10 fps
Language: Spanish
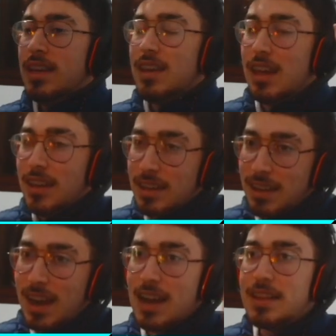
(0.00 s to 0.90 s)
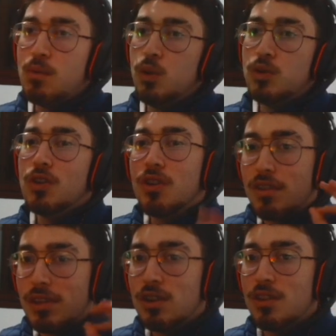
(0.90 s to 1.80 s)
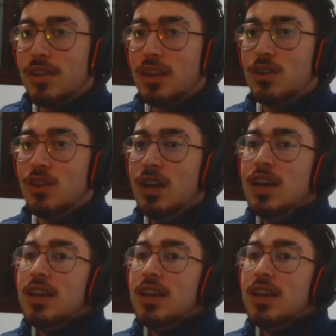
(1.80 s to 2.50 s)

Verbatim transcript: ya tiene esta carta Evolution con 5 y 5,